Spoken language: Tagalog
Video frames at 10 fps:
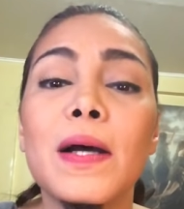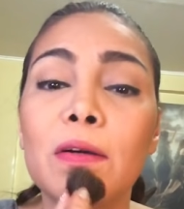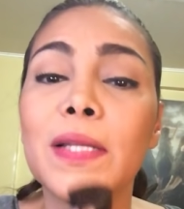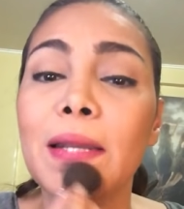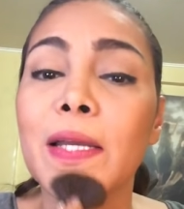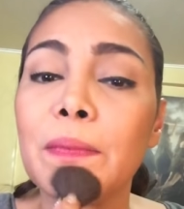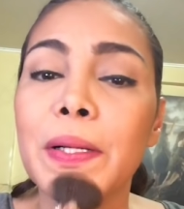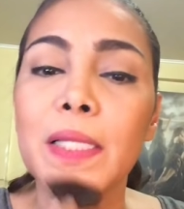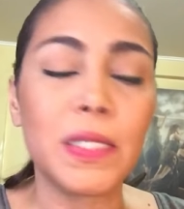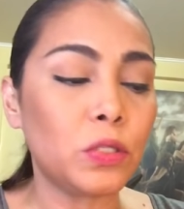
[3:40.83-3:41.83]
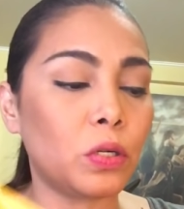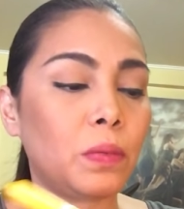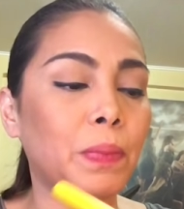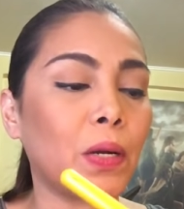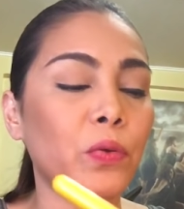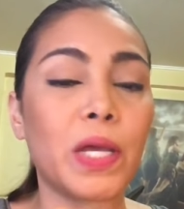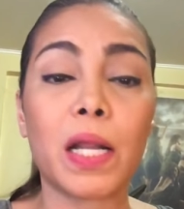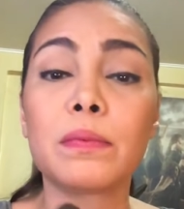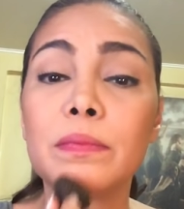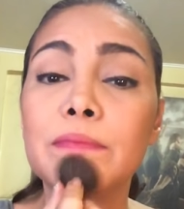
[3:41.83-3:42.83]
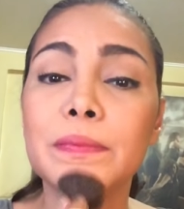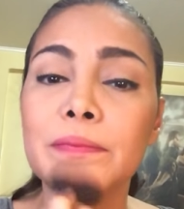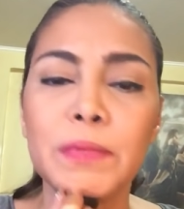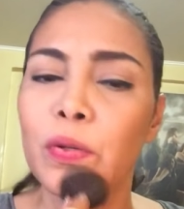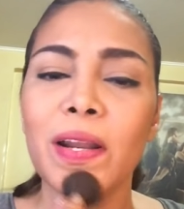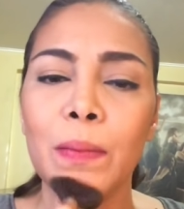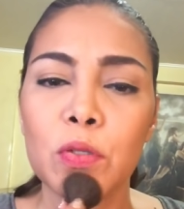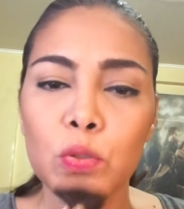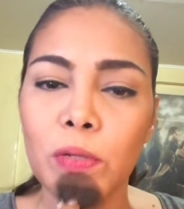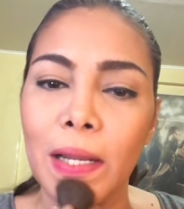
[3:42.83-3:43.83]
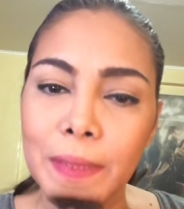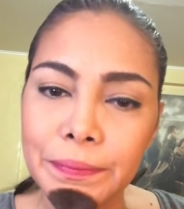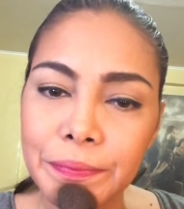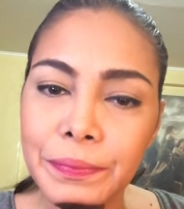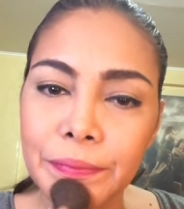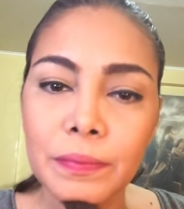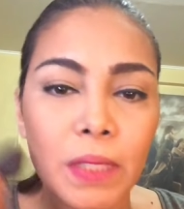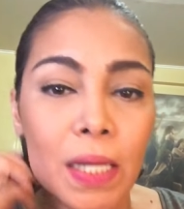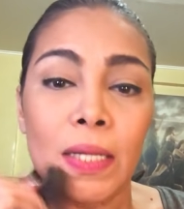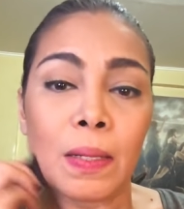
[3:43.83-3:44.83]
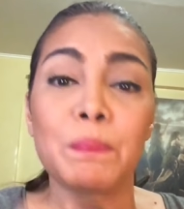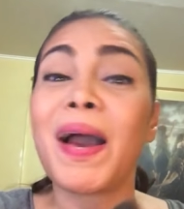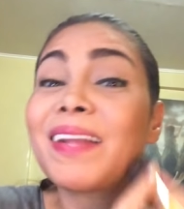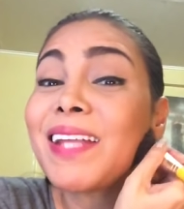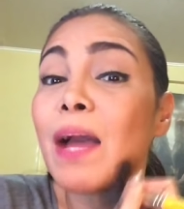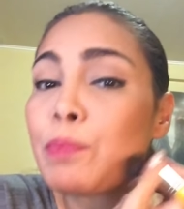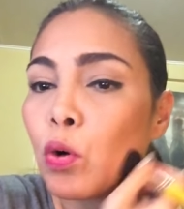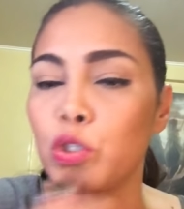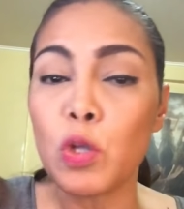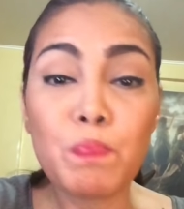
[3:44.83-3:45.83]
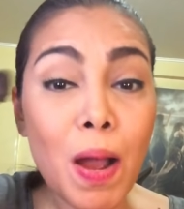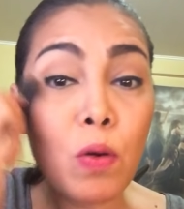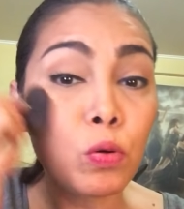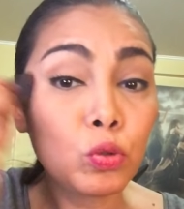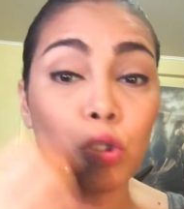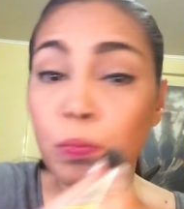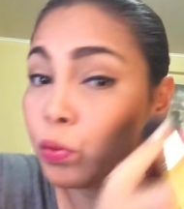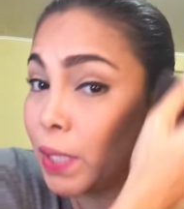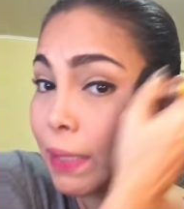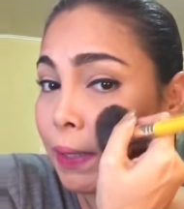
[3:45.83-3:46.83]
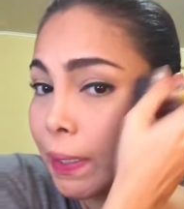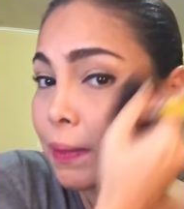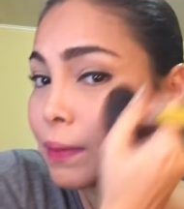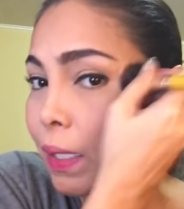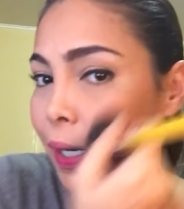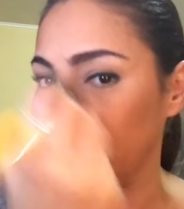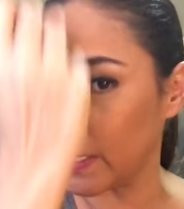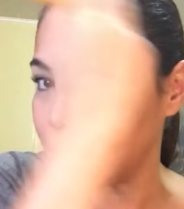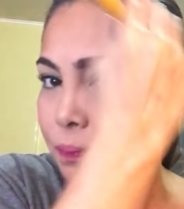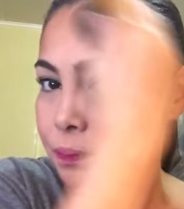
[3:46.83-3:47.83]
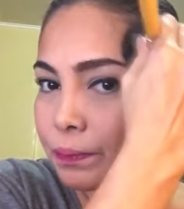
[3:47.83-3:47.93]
Ako nalagay ko pa rin dito, para kunyari, hindi ko na alam, gusto ko lang. Pakatapos, yung pang contour po natin, ayan,